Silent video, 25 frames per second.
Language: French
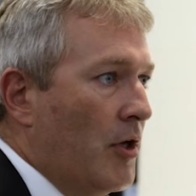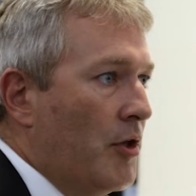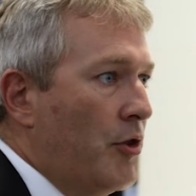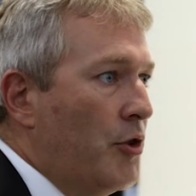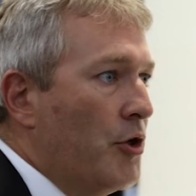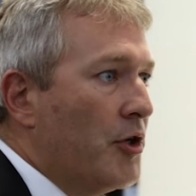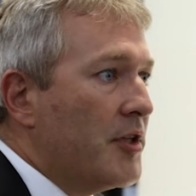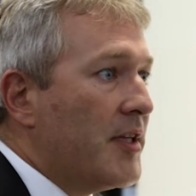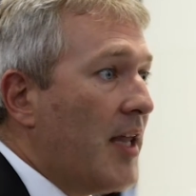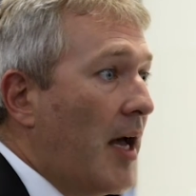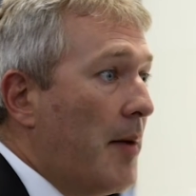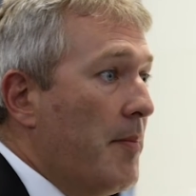
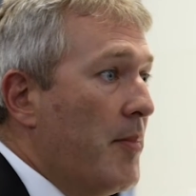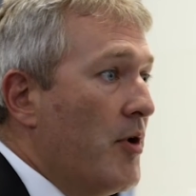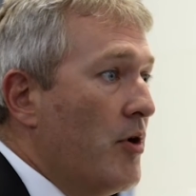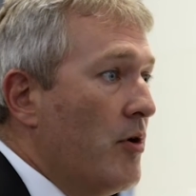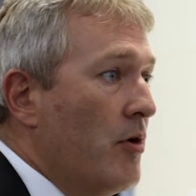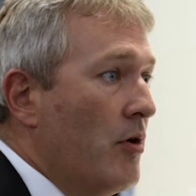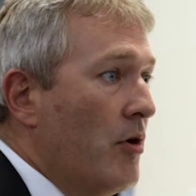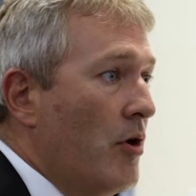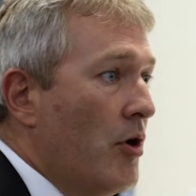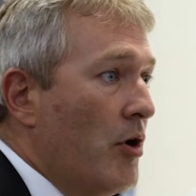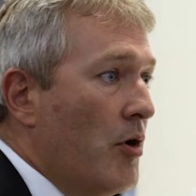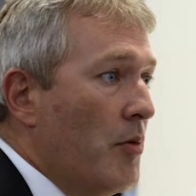
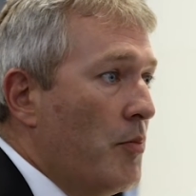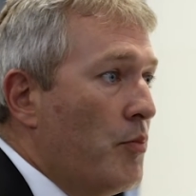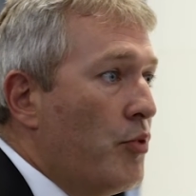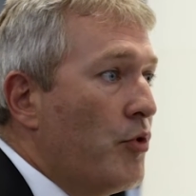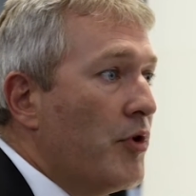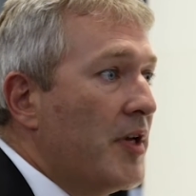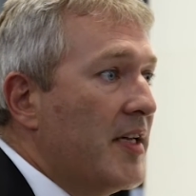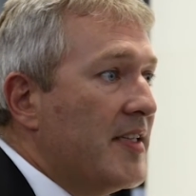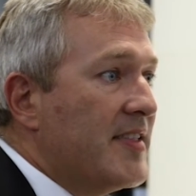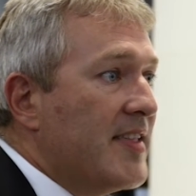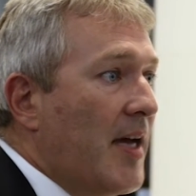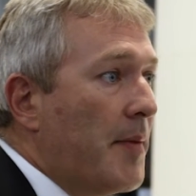notamment
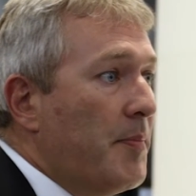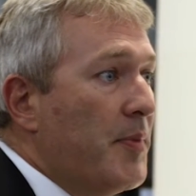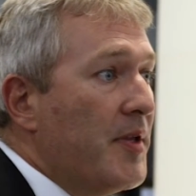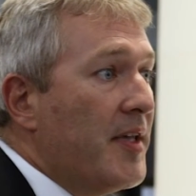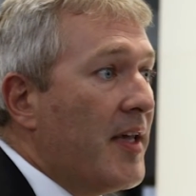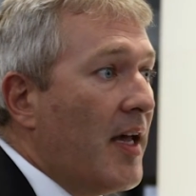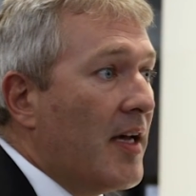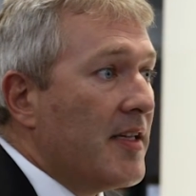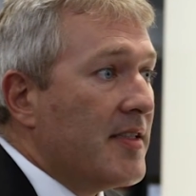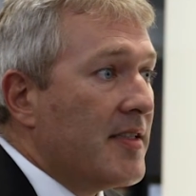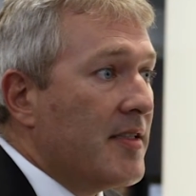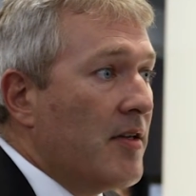pour les
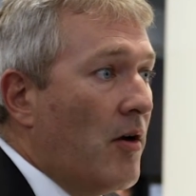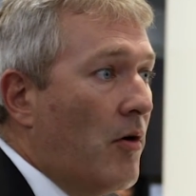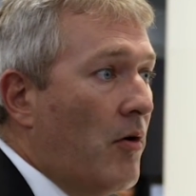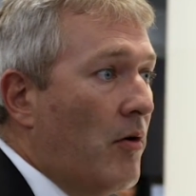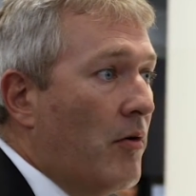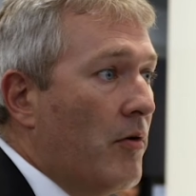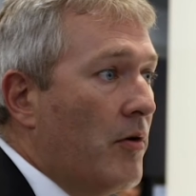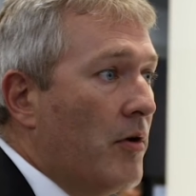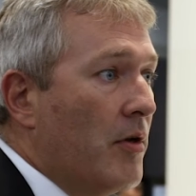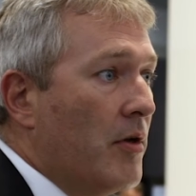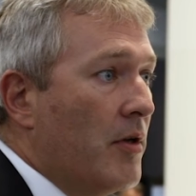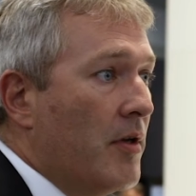applications
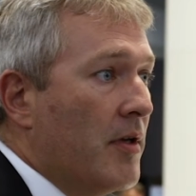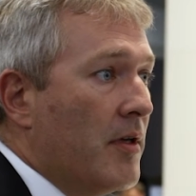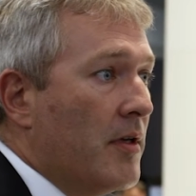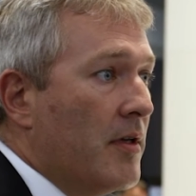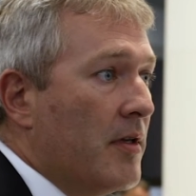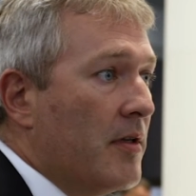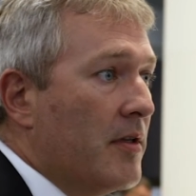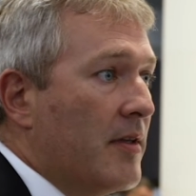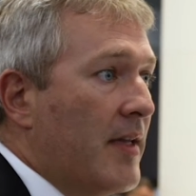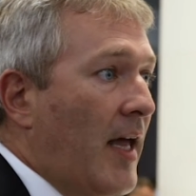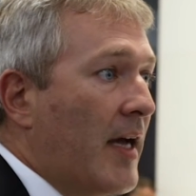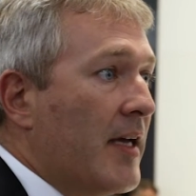
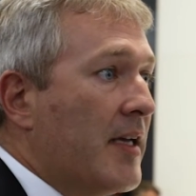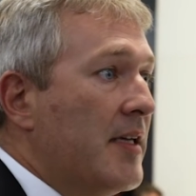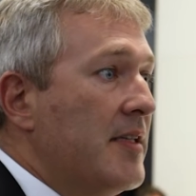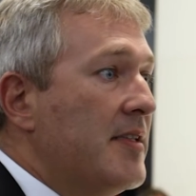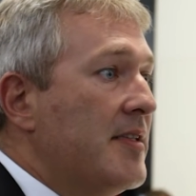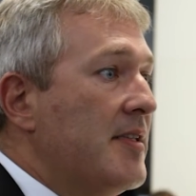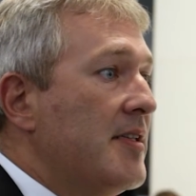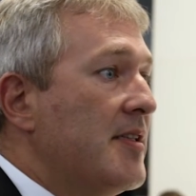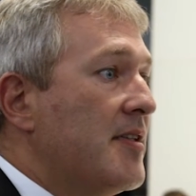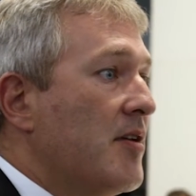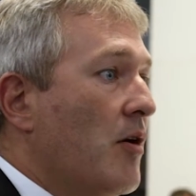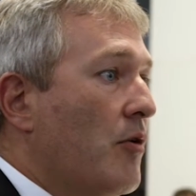
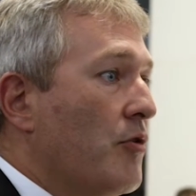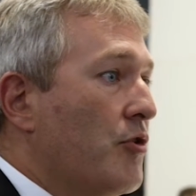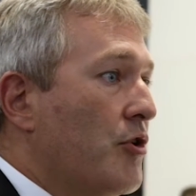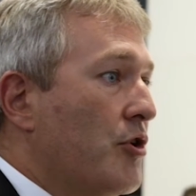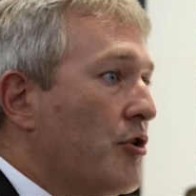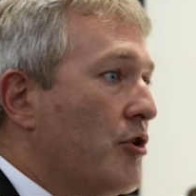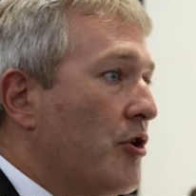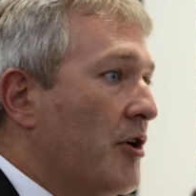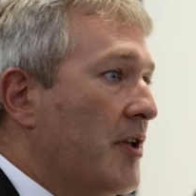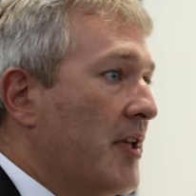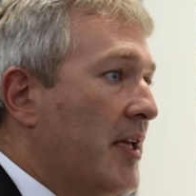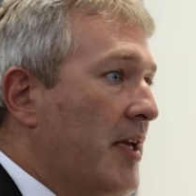d'acquisition de
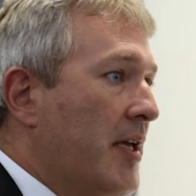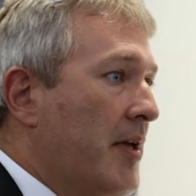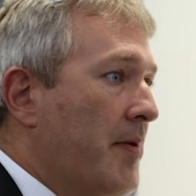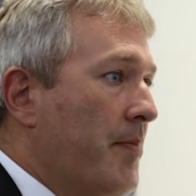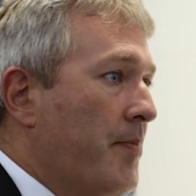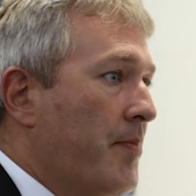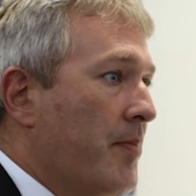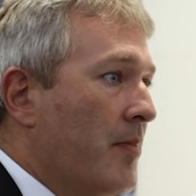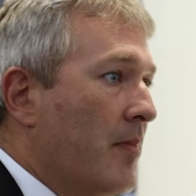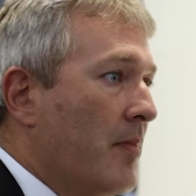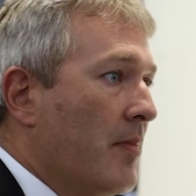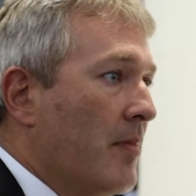données
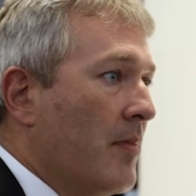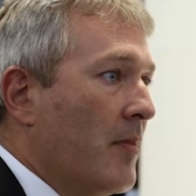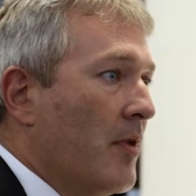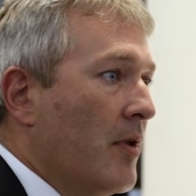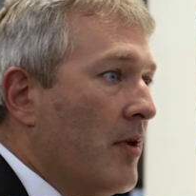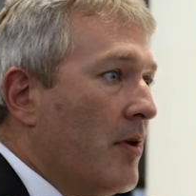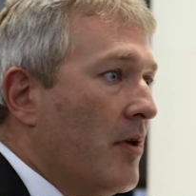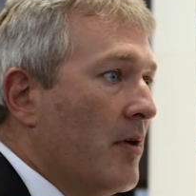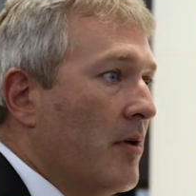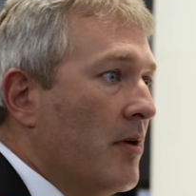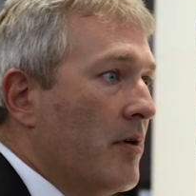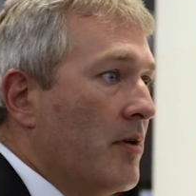
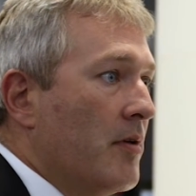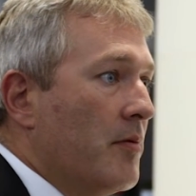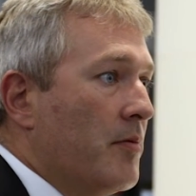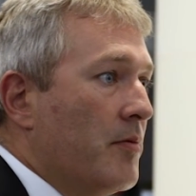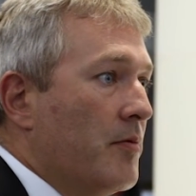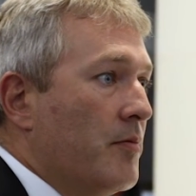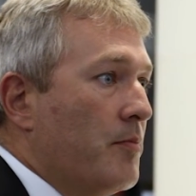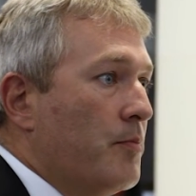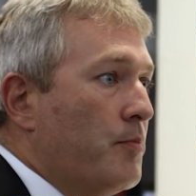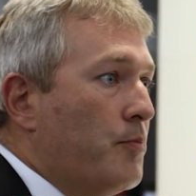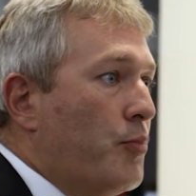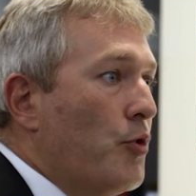
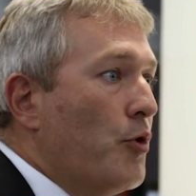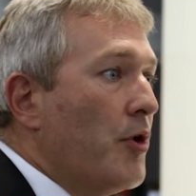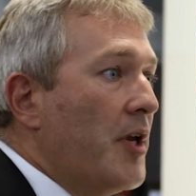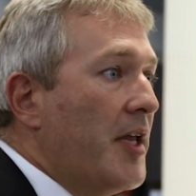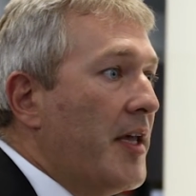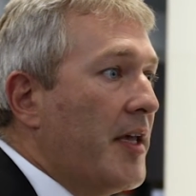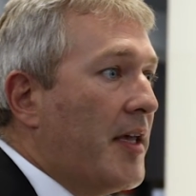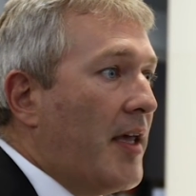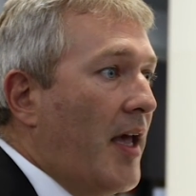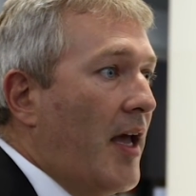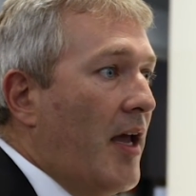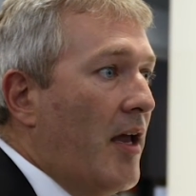pour
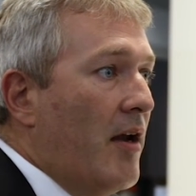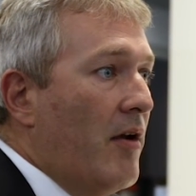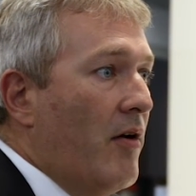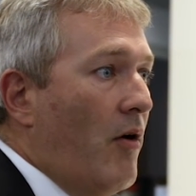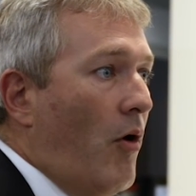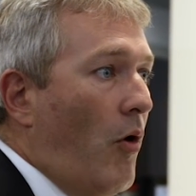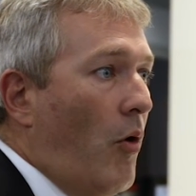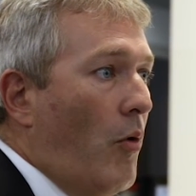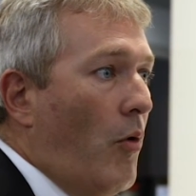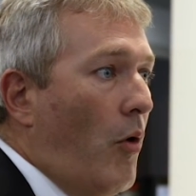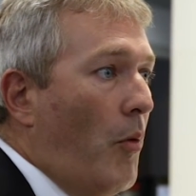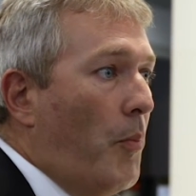lesquelles
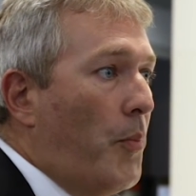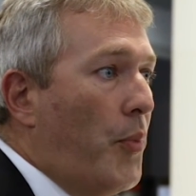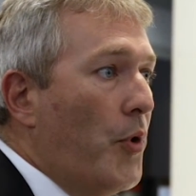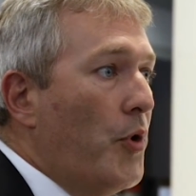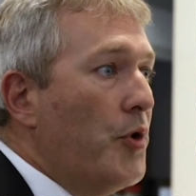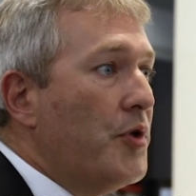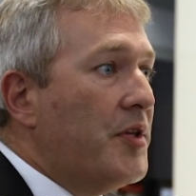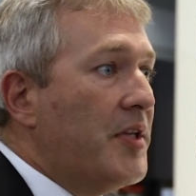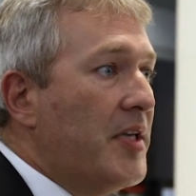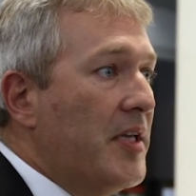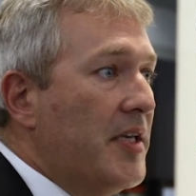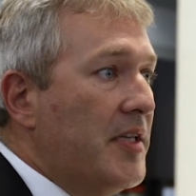on
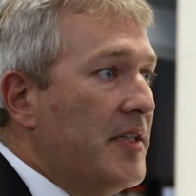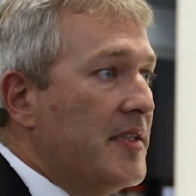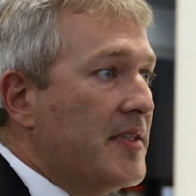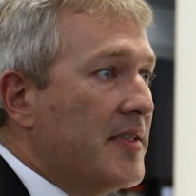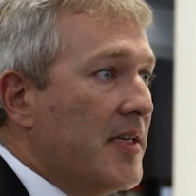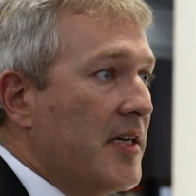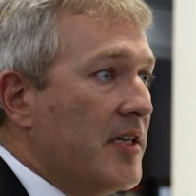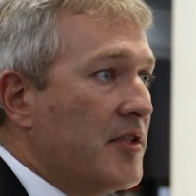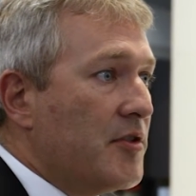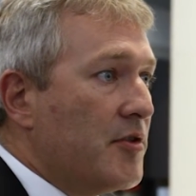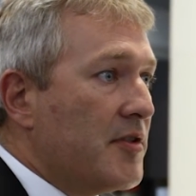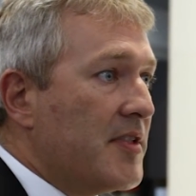peut
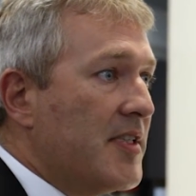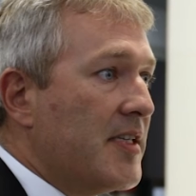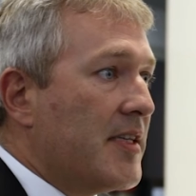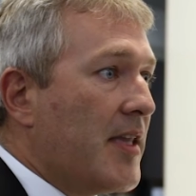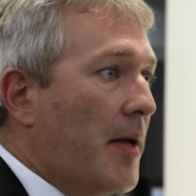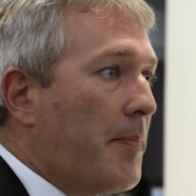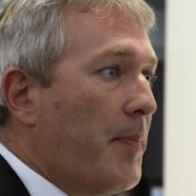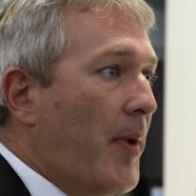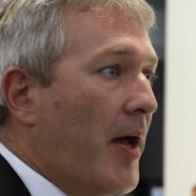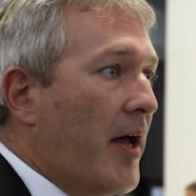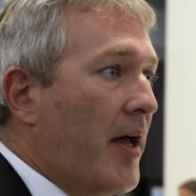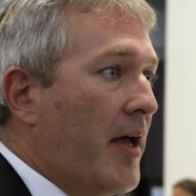utiliser sur cet
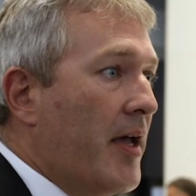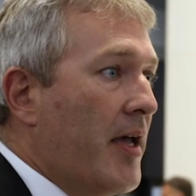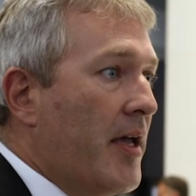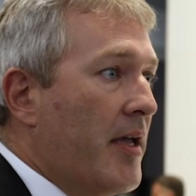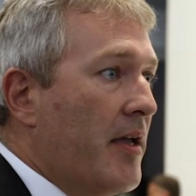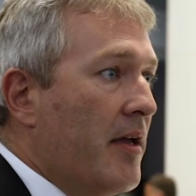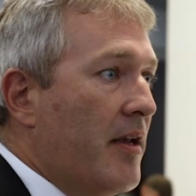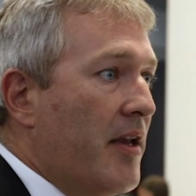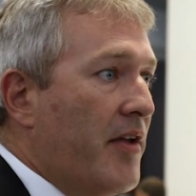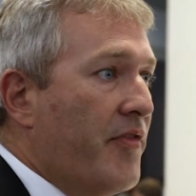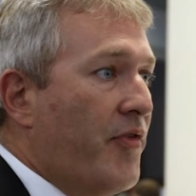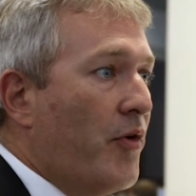
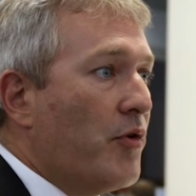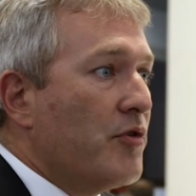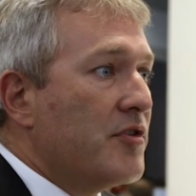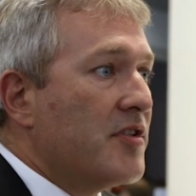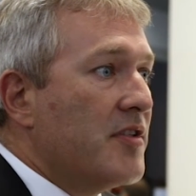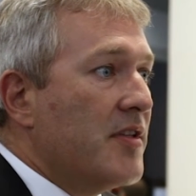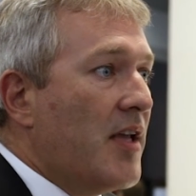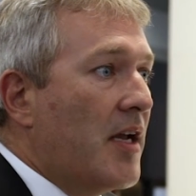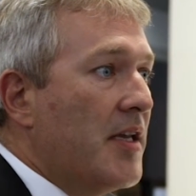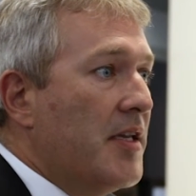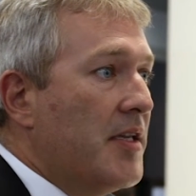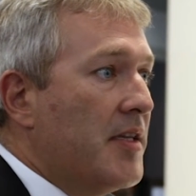appareil les
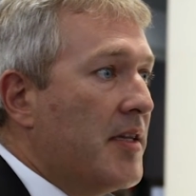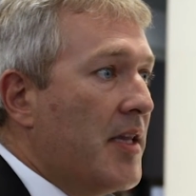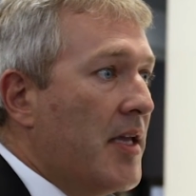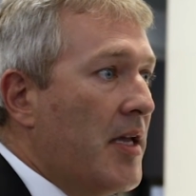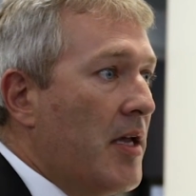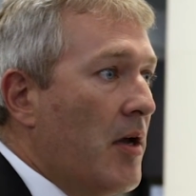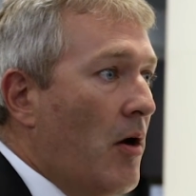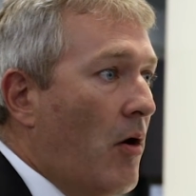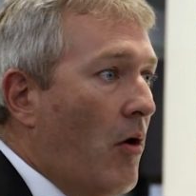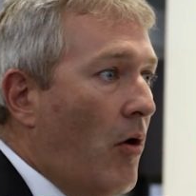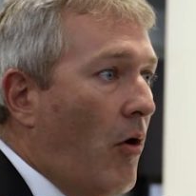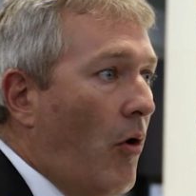
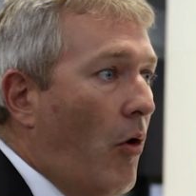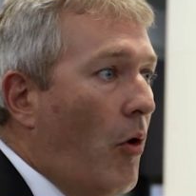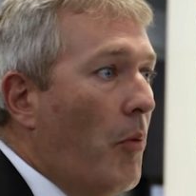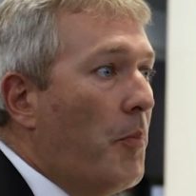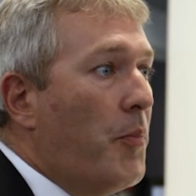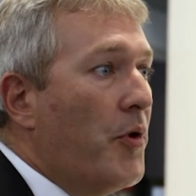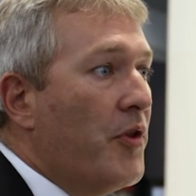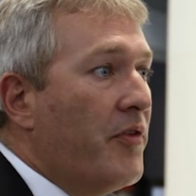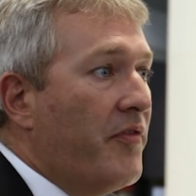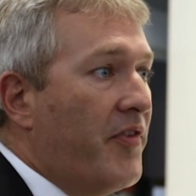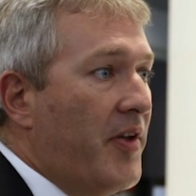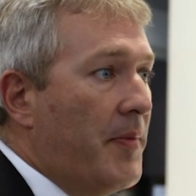fonctionnalités
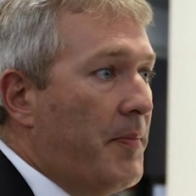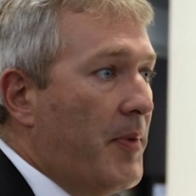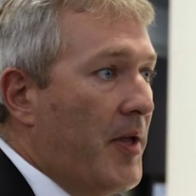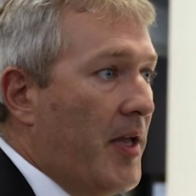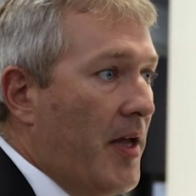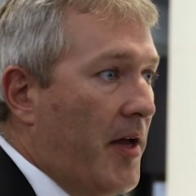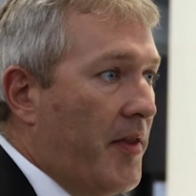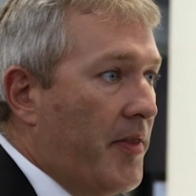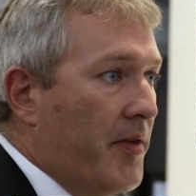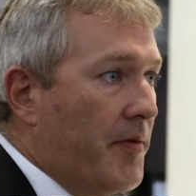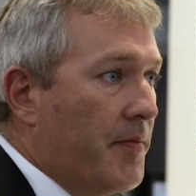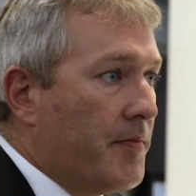
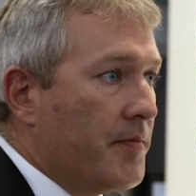OpenVPN.